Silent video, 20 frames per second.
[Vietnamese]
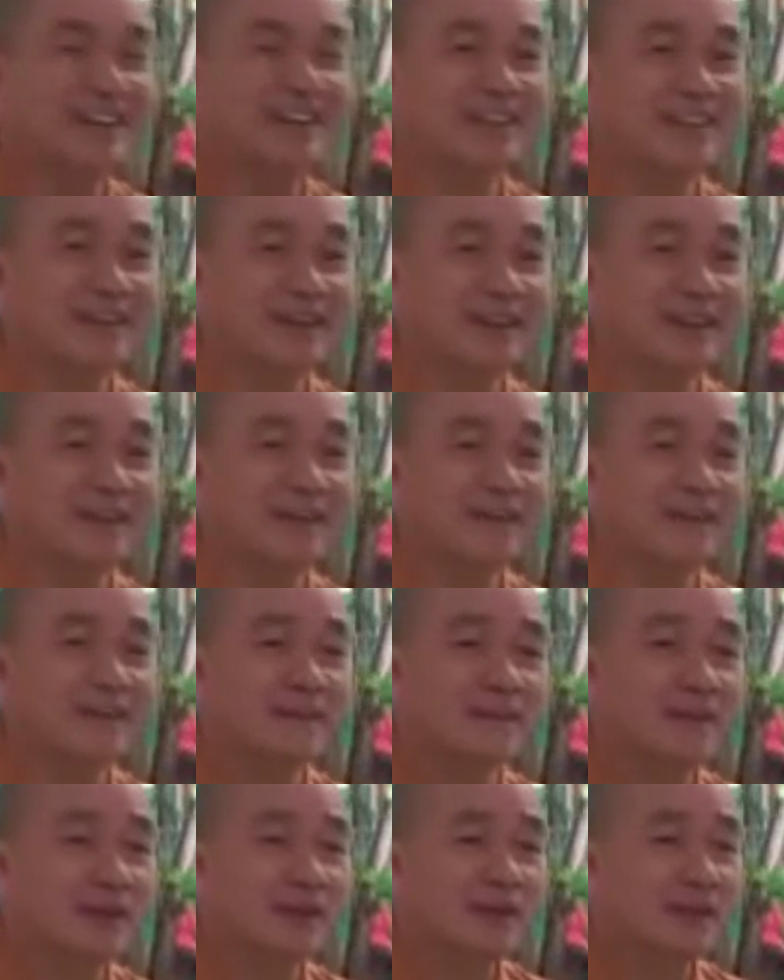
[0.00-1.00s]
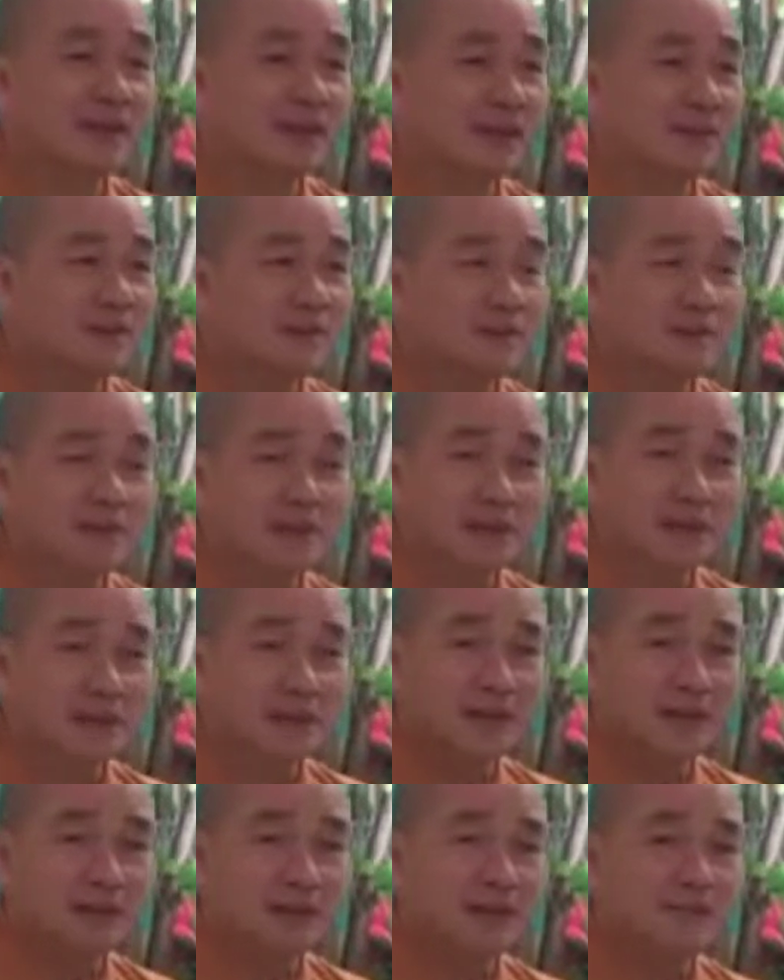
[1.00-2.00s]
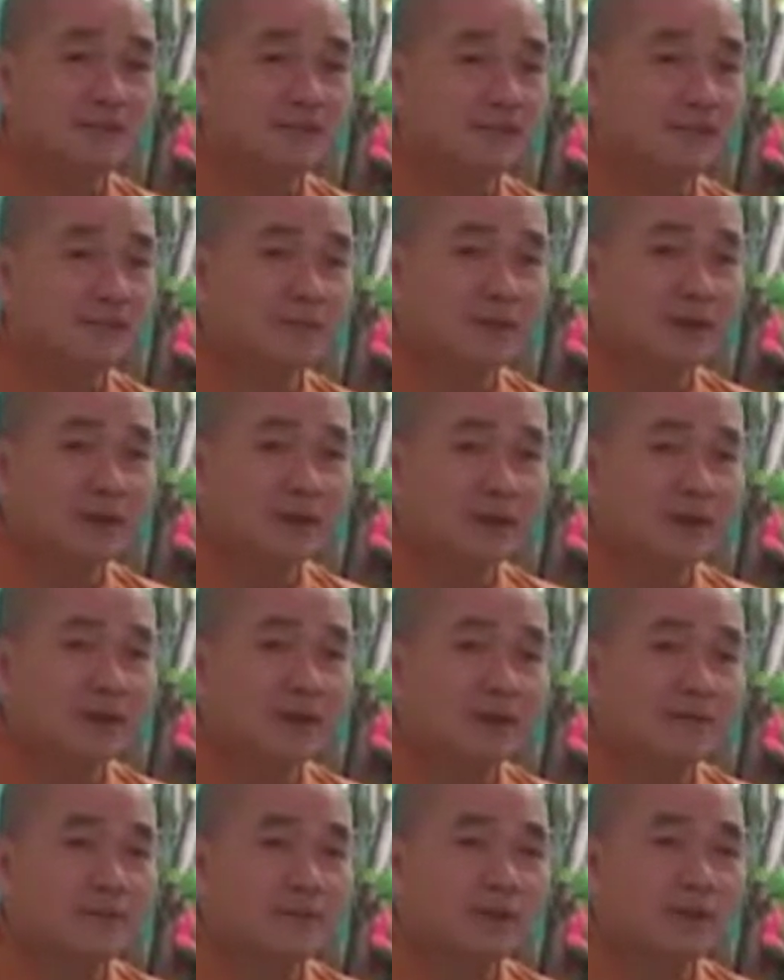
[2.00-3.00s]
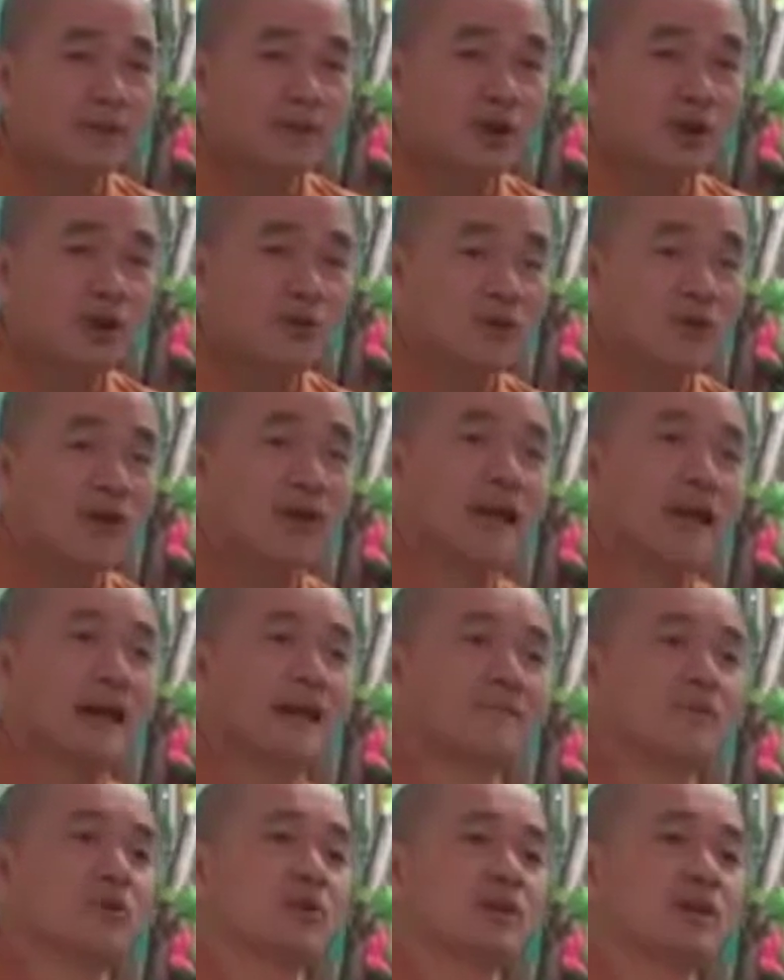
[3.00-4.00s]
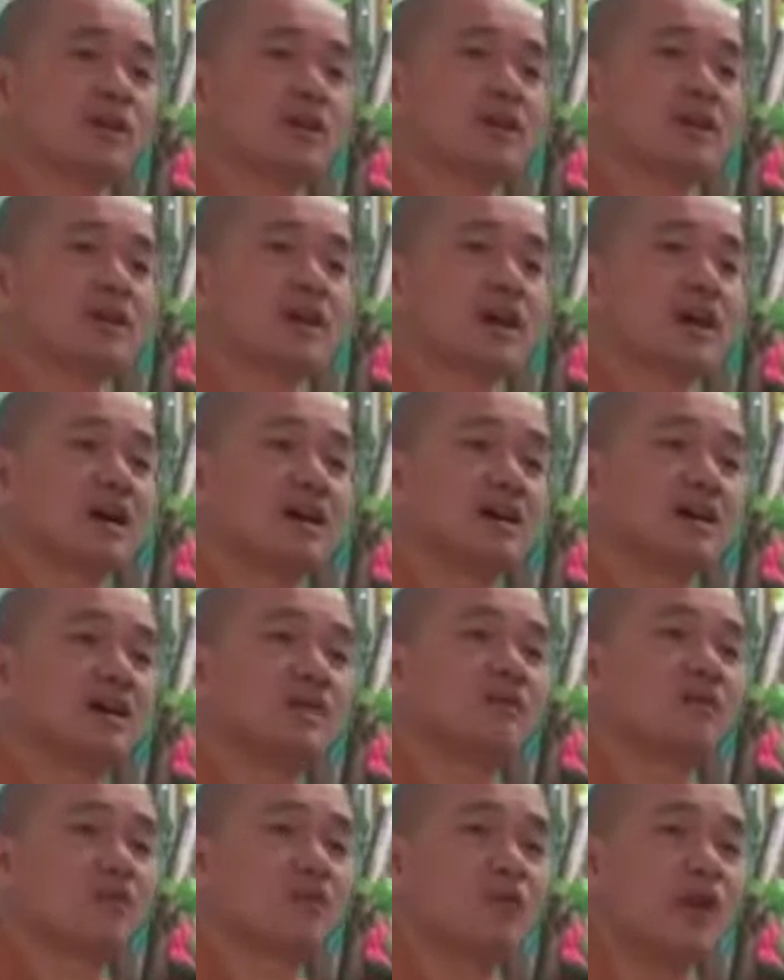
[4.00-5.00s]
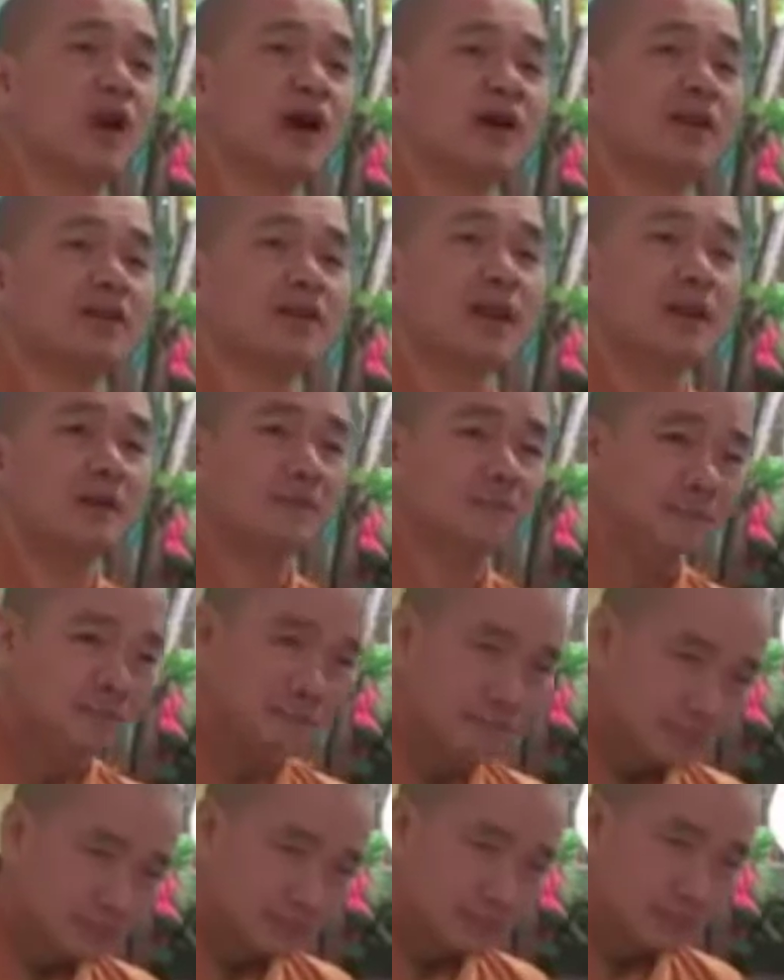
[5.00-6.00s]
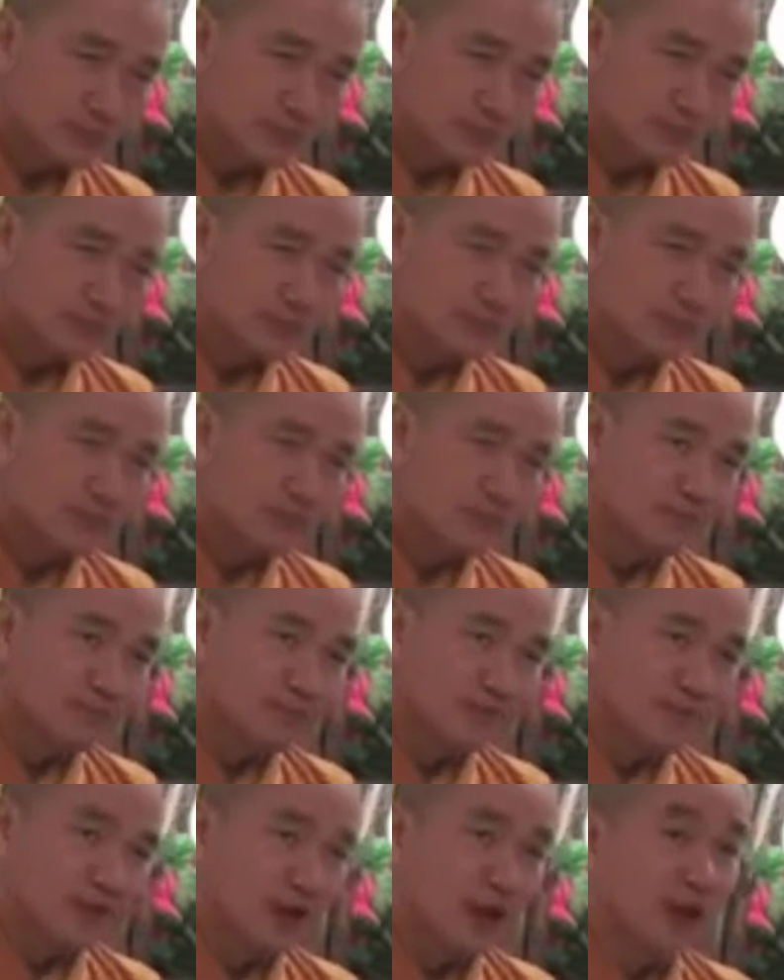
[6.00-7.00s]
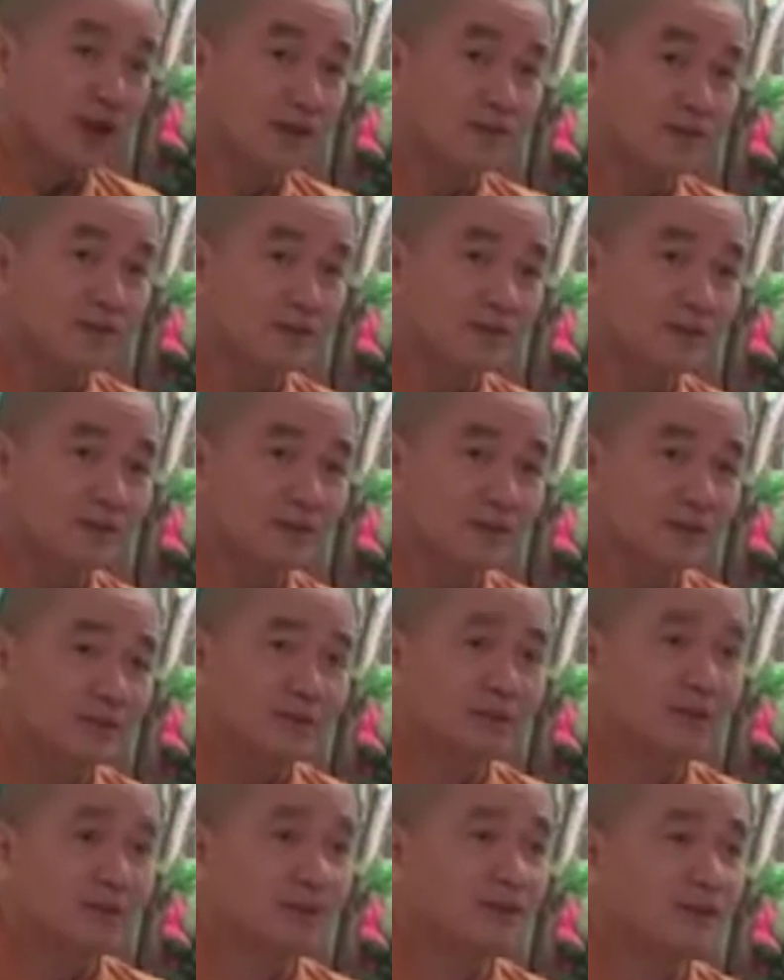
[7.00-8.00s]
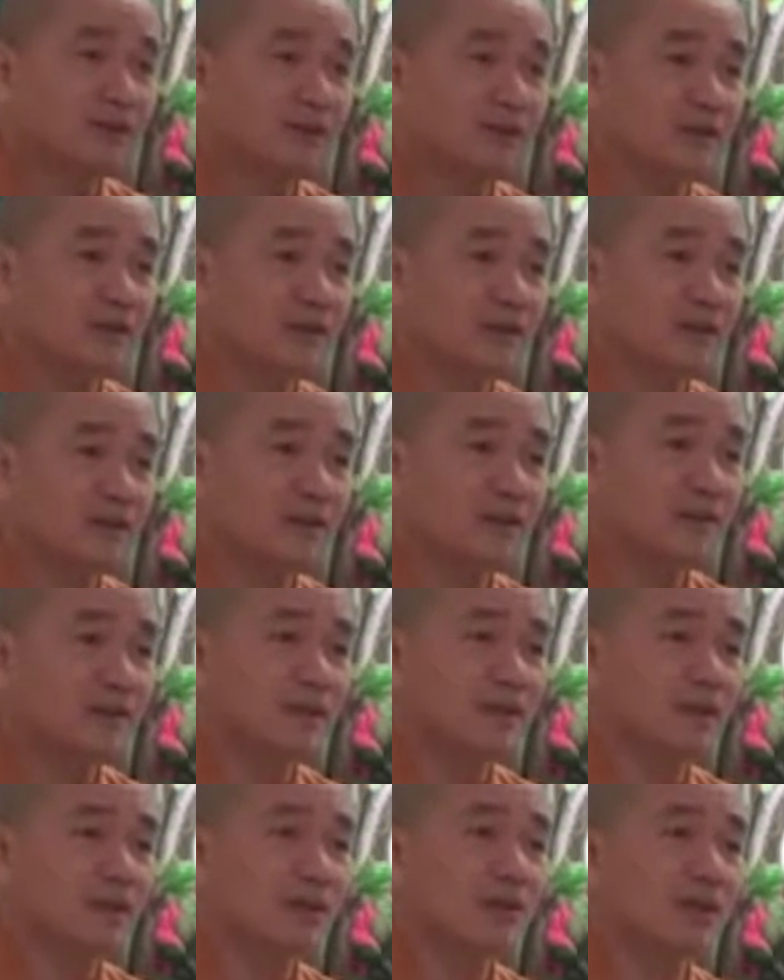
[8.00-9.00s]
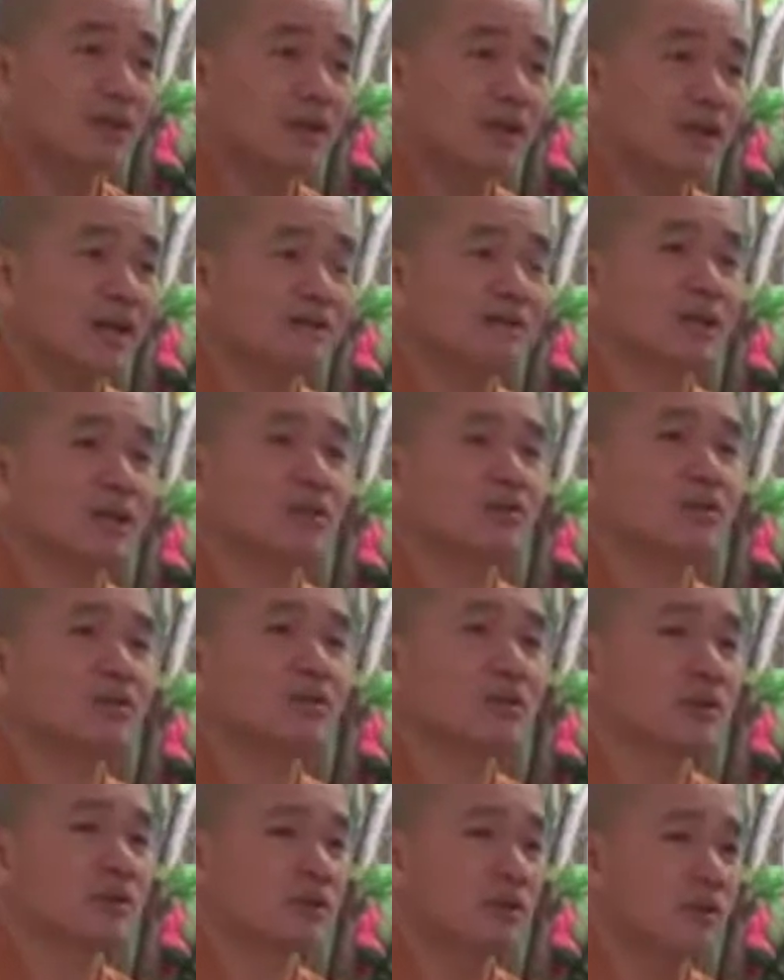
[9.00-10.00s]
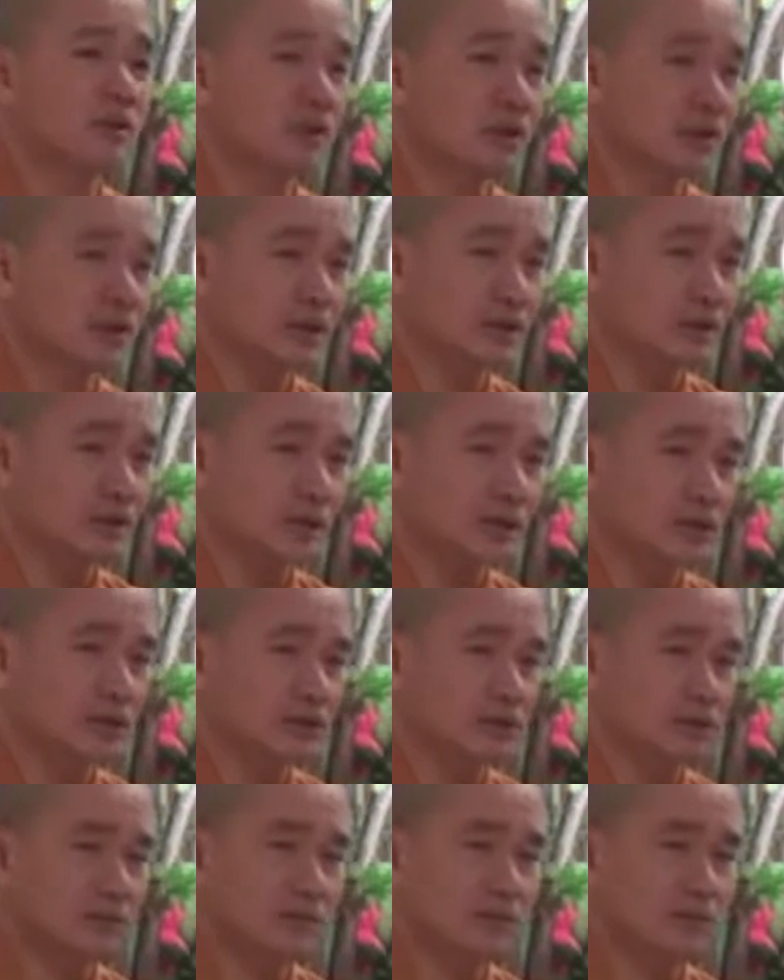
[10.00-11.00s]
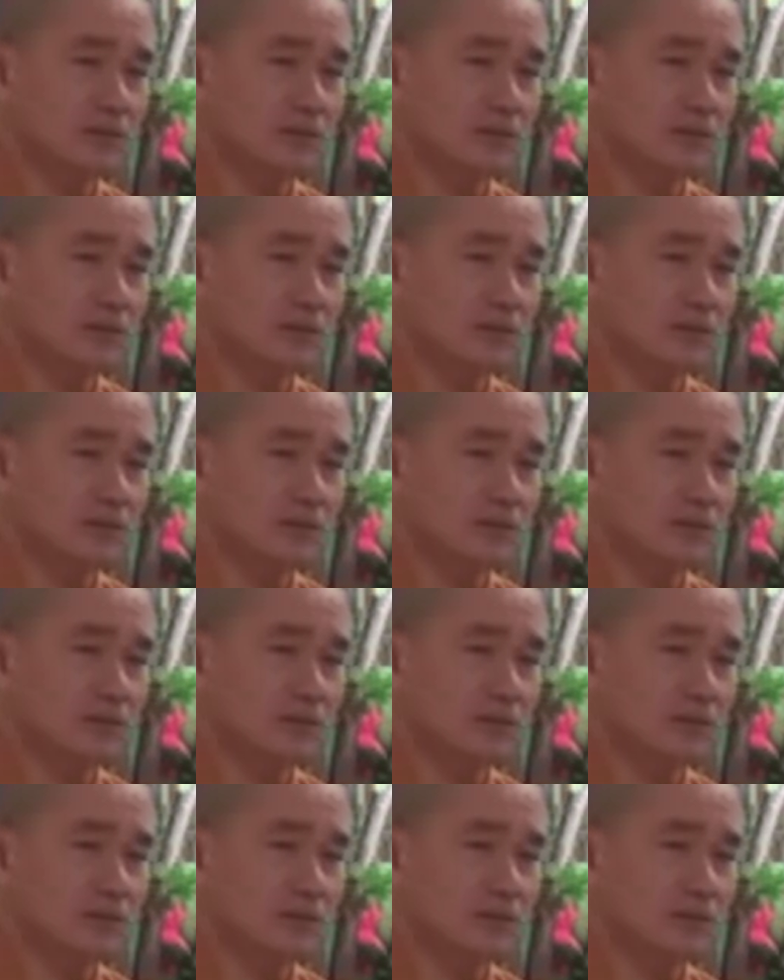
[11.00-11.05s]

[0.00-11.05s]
Để chi vậy? Để mình biết rằng á, là mình còn phải làm một cái gì đó để phụ đề thêm, phải không? Chứ còn thật sự ra mình tu vậy làm sao cứu được cứu quyền thất tổ.